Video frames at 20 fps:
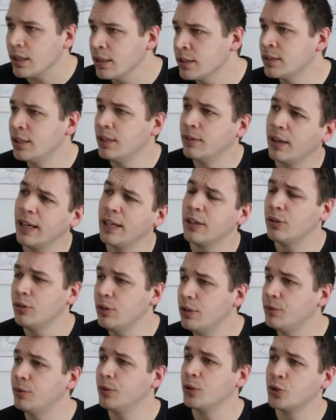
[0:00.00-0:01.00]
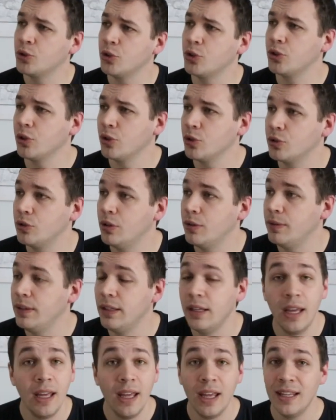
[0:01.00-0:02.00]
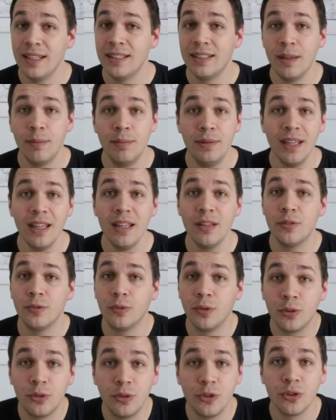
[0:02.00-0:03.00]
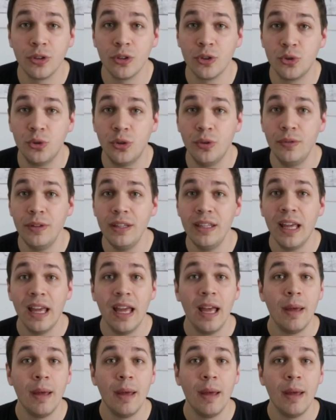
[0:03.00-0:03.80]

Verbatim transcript: c'est vrai qu'il faut que je change de vie, c'est bien, il faut que tu changes de vie,